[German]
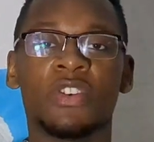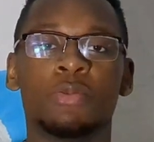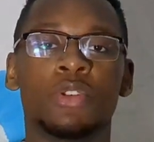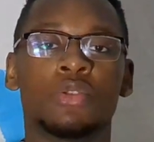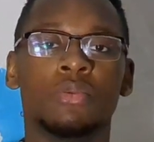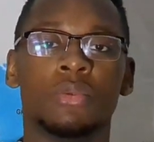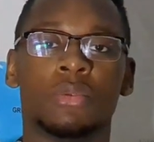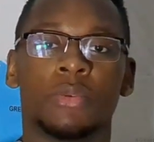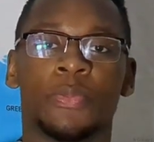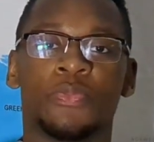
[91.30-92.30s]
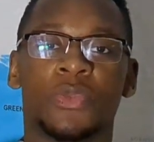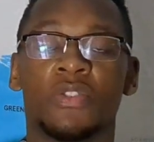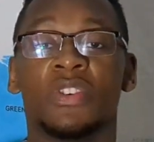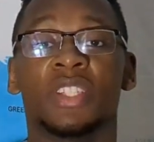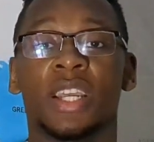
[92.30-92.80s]
was willst du?
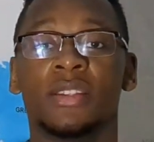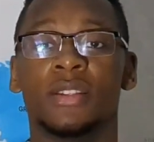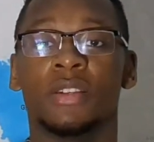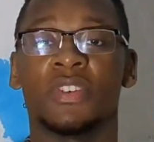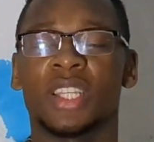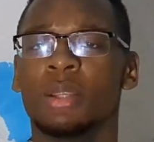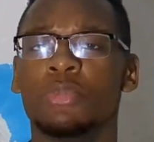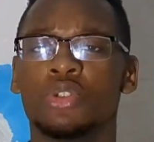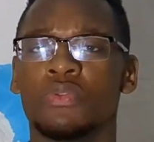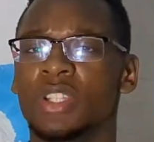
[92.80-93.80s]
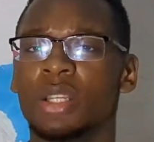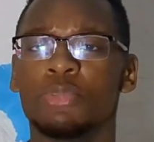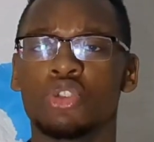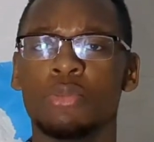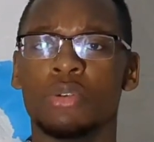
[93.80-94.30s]
Was ist dein Ziel? Was ist deine Mission? Was ist deine
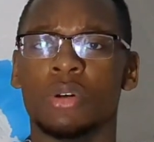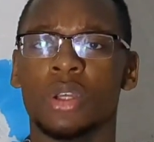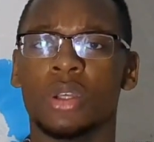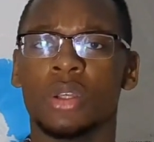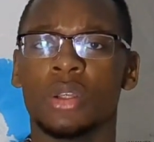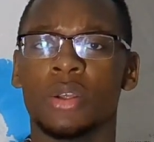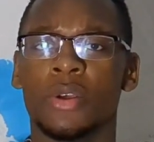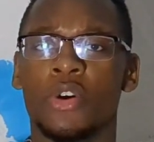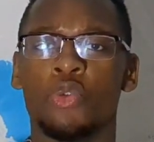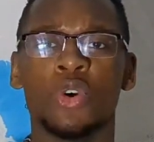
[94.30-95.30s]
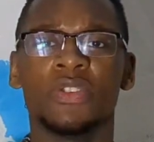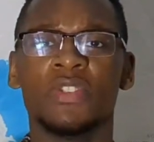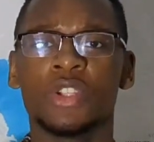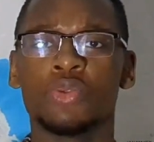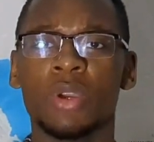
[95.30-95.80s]
Bestimmung? Wohin
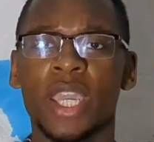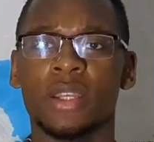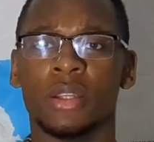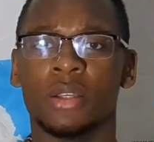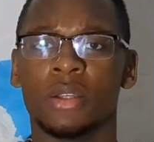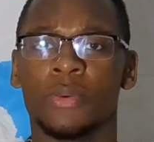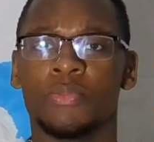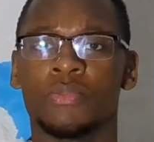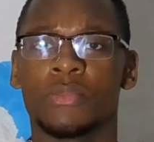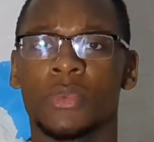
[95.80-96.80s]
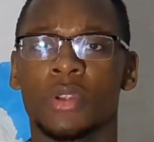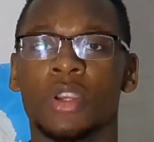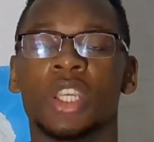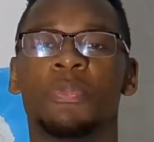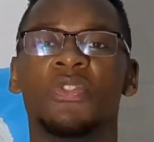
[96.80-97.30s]
willst du gehen?
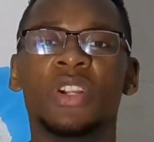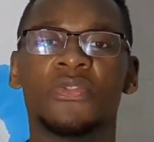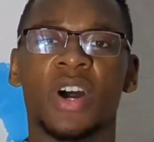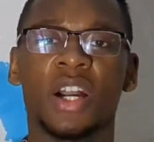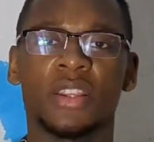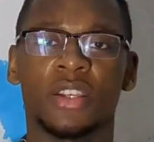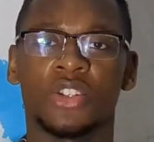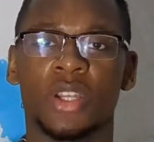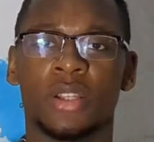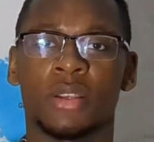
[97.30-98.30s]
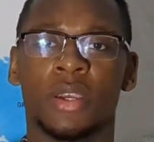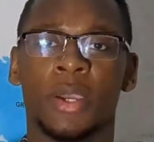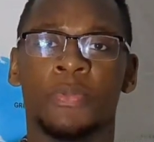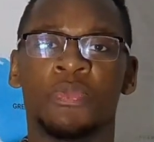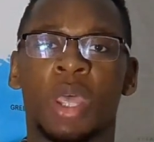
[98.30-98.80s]
Ich habe viele Fragen dir gestellt.
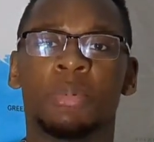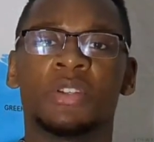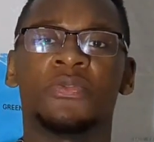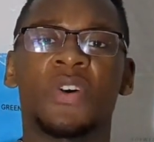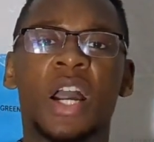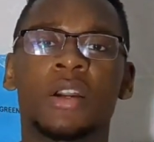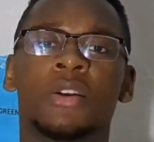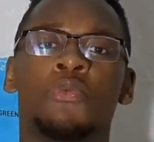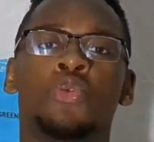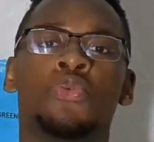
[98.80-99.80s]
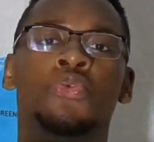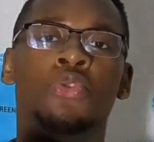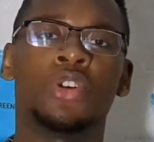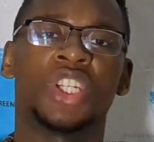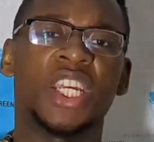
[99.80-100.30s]
Aber es sind Fragen, wo du
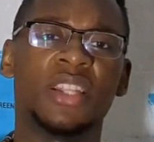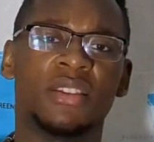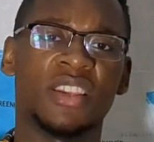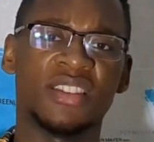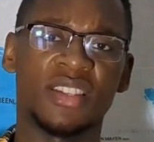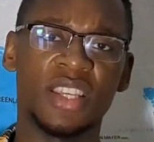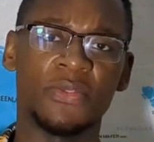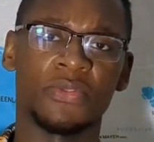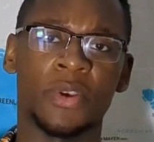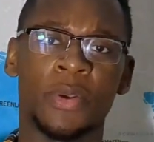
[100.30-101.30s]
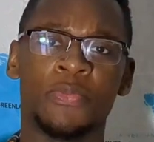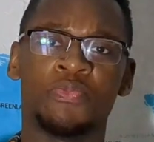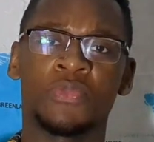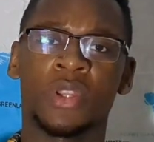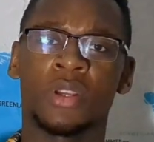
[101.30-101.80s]
wirklich intensiv
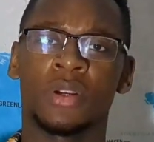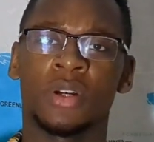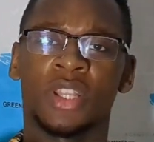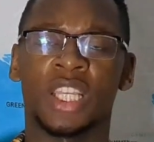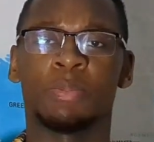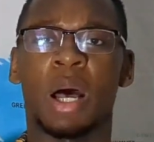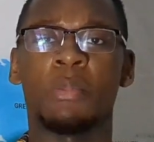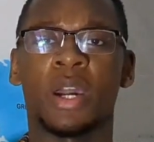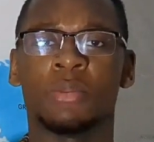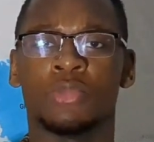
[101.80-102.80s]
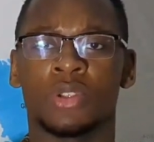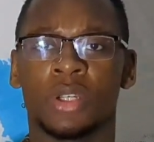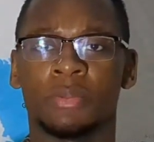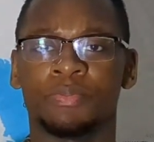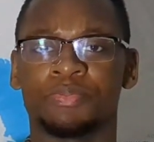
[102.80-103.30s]
das bearbeiten musst,
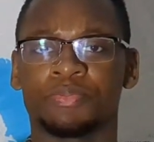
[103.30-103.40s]
ja.